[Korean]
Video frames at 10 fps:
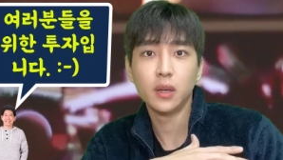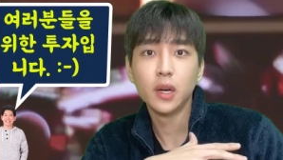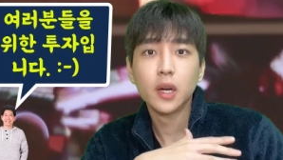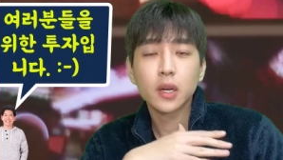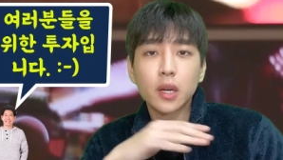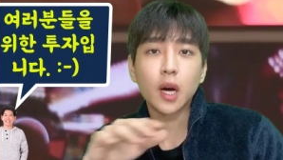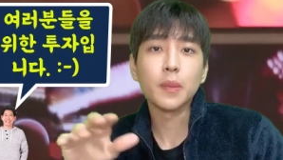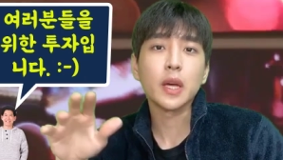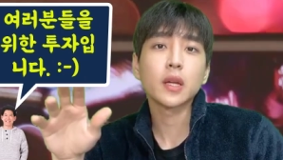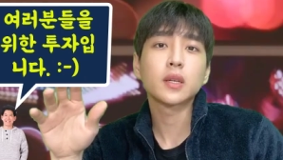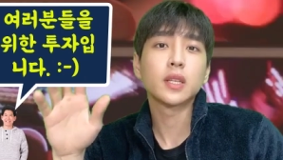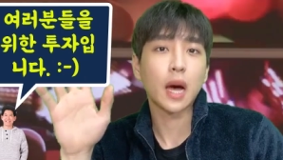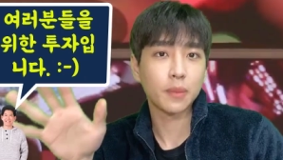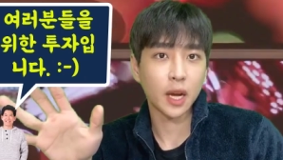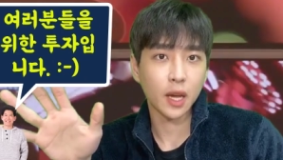그 다음에 그
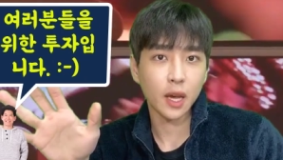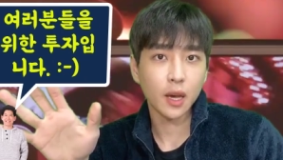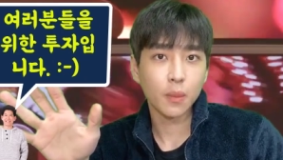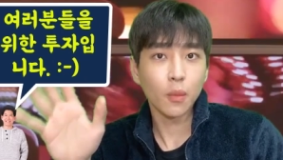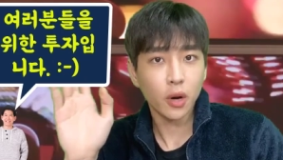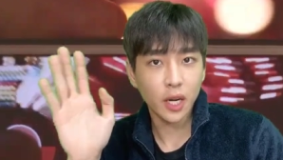다음 단계 뭘 하셔야